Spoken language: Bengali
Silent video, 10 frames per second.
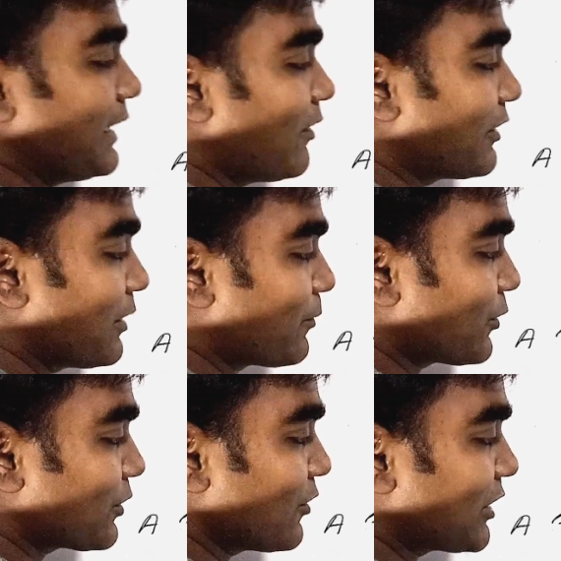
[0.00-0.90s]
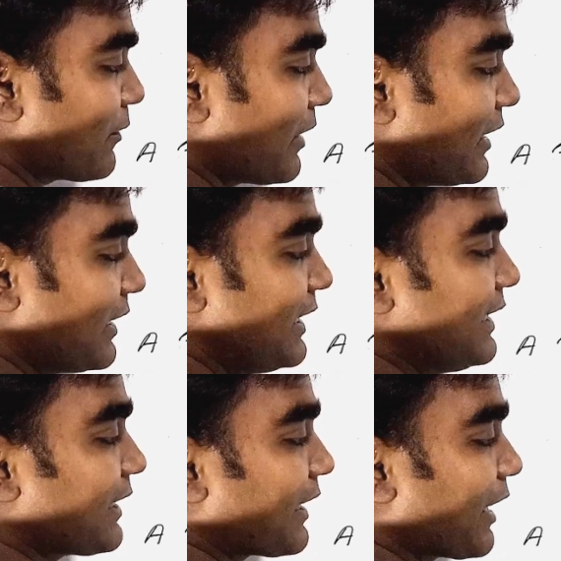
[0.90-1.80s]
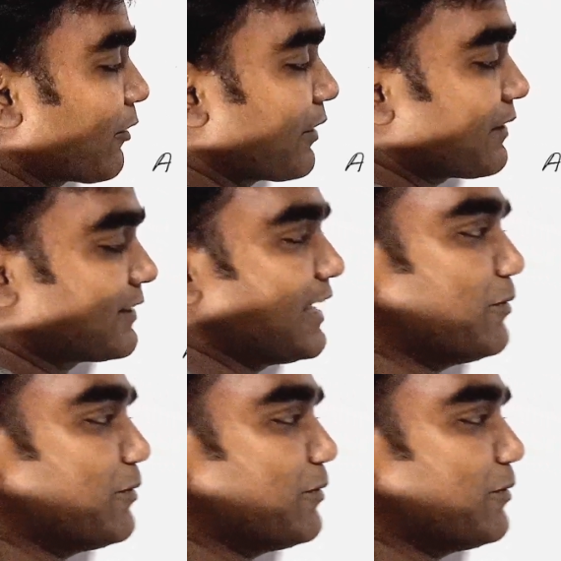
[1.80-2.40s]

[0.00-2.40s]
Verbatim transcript: হয়তো প্রশ্ন হতে পারে টিটা কেন সেম